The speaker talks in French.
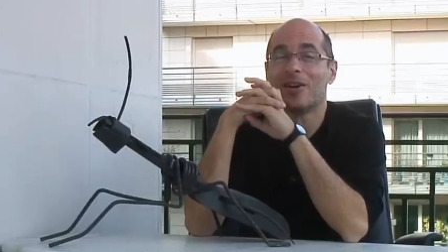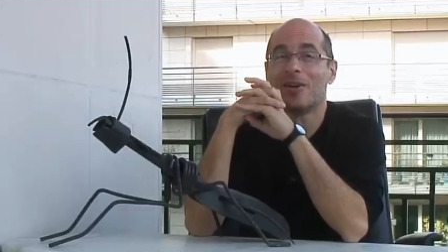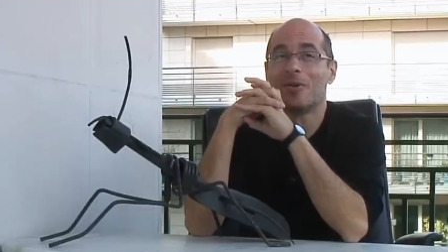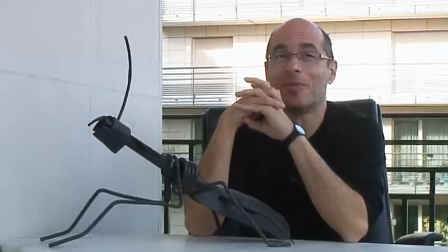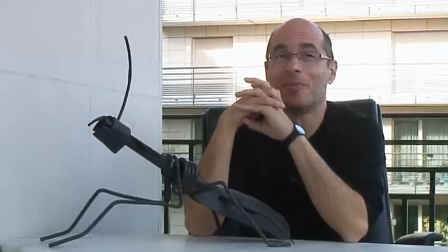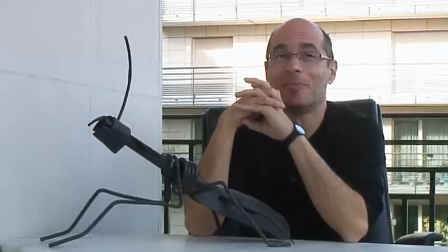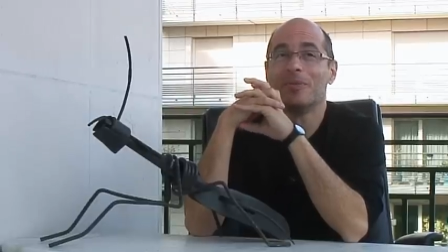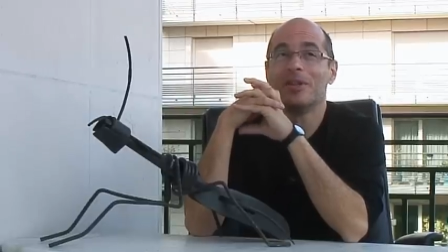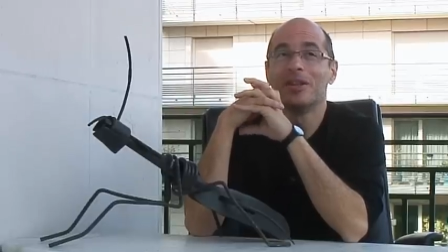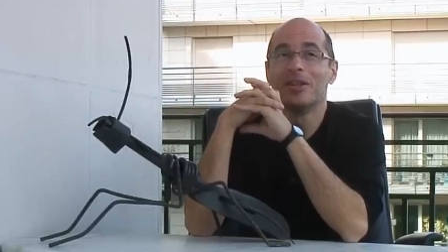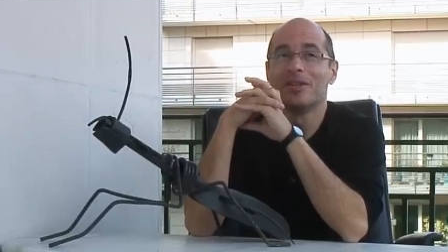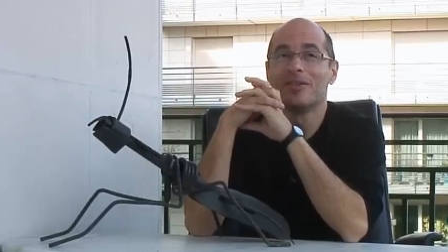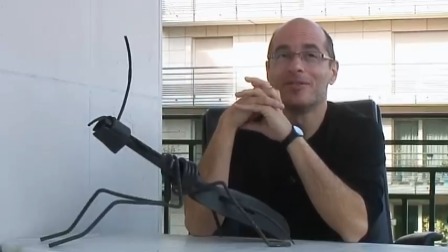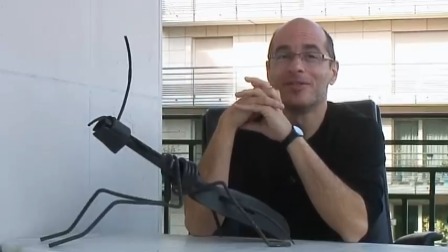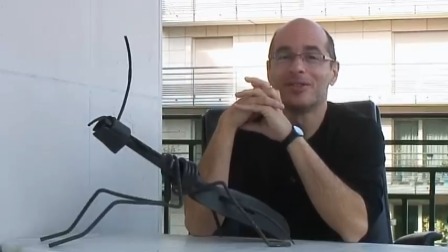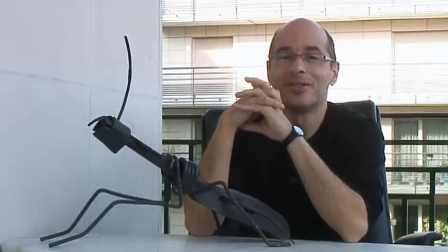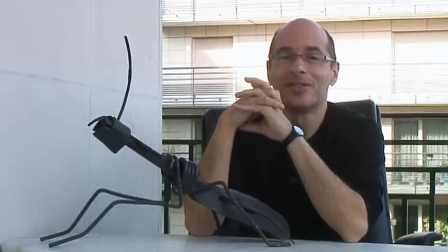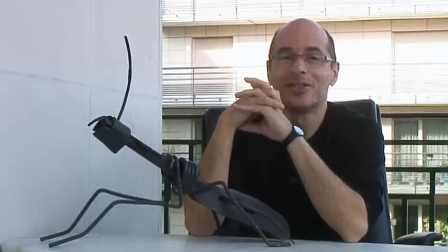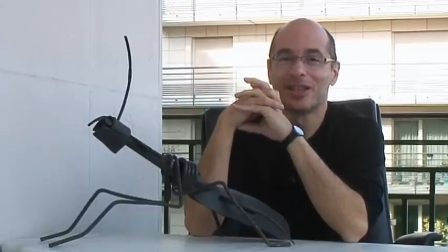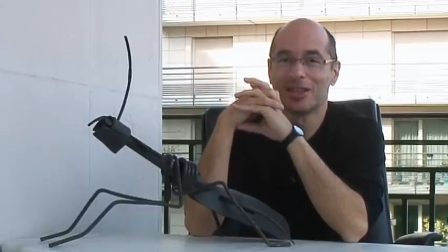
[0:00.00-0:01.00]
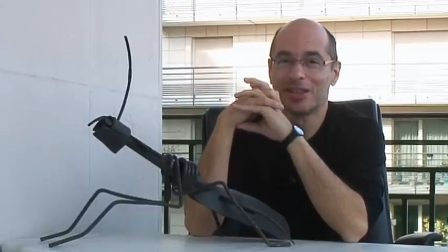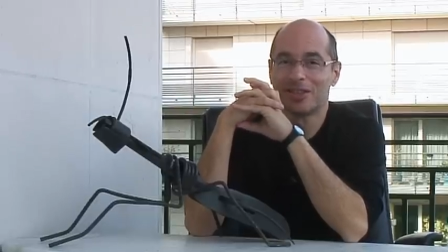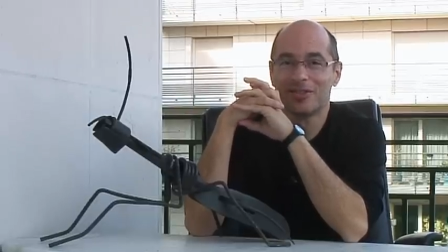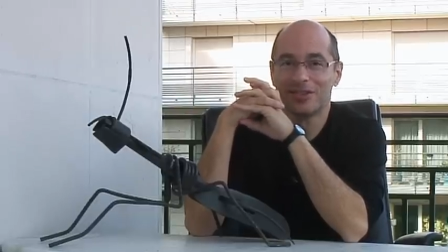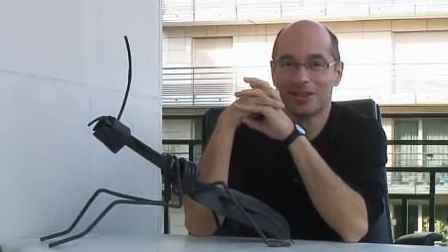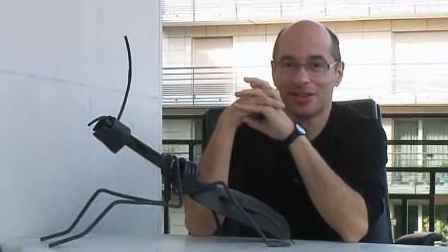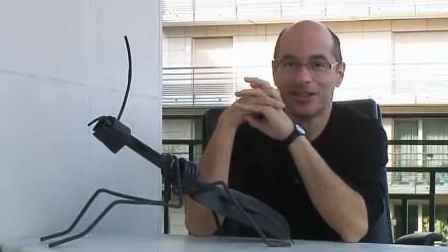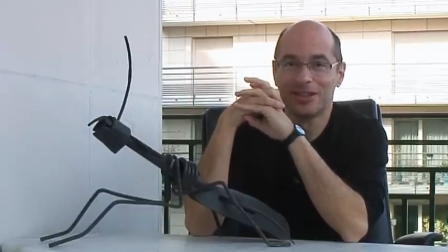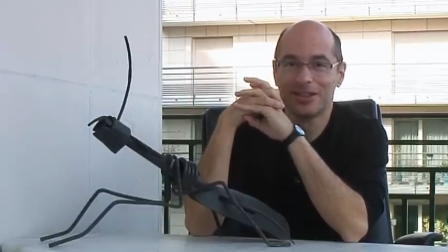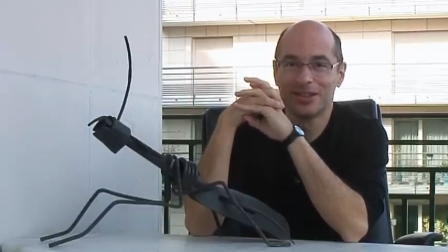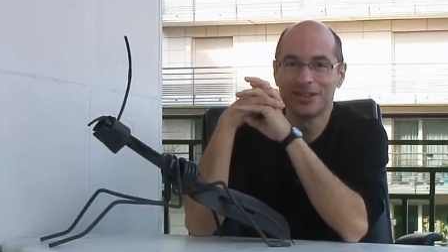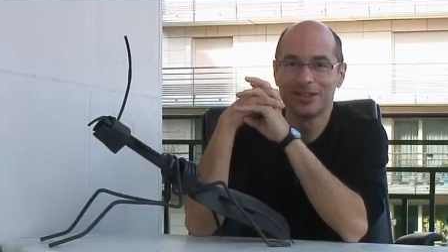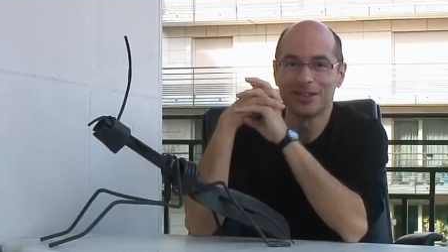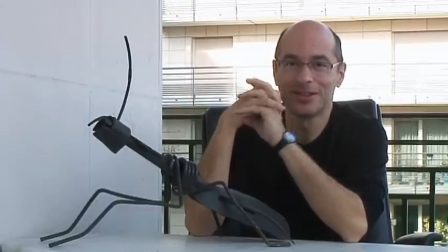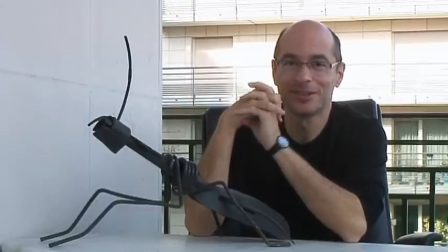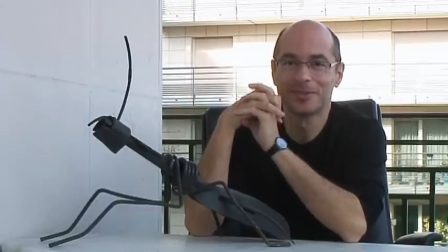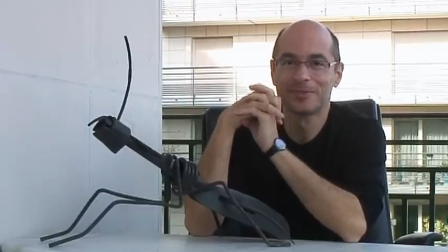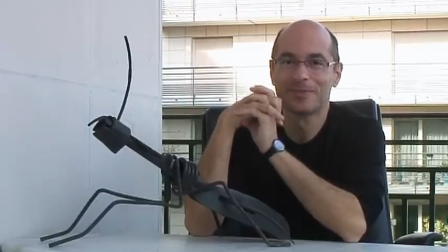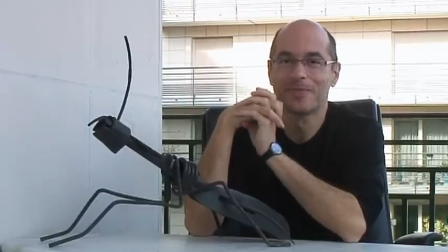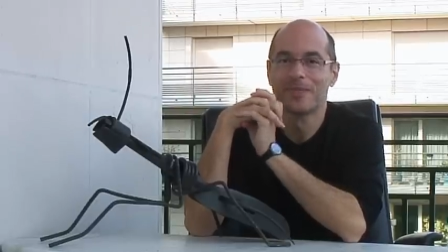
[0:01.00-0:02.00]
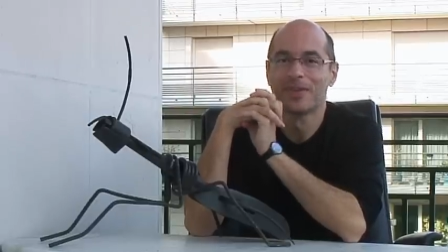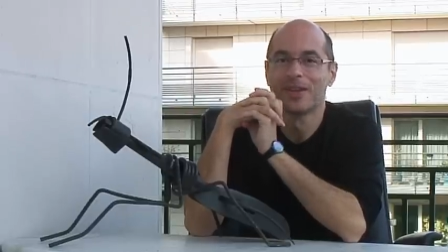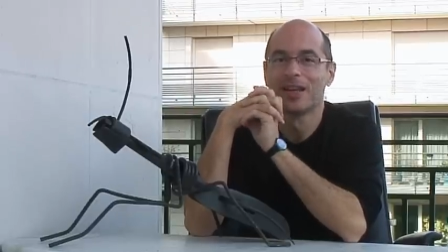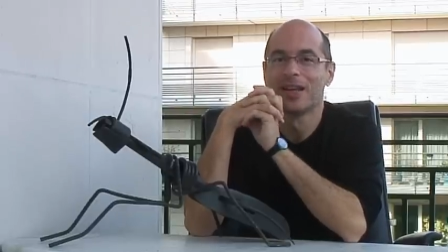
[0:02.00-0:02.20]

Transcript: en 1990.